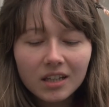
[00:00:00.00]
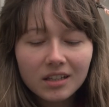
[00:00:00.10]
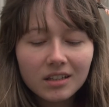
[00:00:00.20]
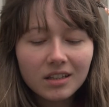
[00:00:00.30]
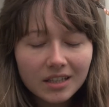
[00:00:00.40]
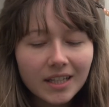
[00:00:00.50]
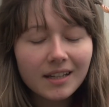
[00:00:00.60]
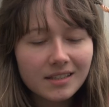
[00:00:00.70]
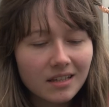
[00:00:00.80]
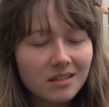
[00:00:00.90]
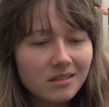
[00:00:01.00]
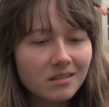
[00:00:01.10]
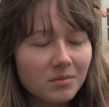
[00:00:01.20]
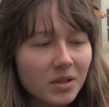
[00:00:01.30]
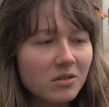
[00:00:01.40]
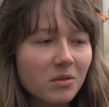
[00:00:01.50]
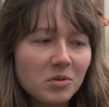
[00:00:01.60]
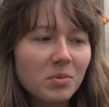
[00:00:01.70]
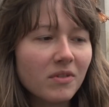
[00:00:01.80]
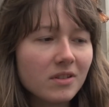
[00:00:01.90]
i redakcję, jest bardzo
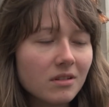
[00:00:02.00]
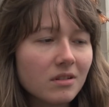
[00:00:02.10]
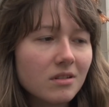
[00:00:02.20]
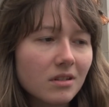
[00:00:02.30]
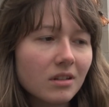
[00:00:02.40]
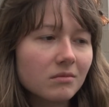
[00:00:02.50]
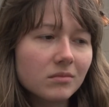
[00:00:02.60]
dobrze prowadzona niedziela.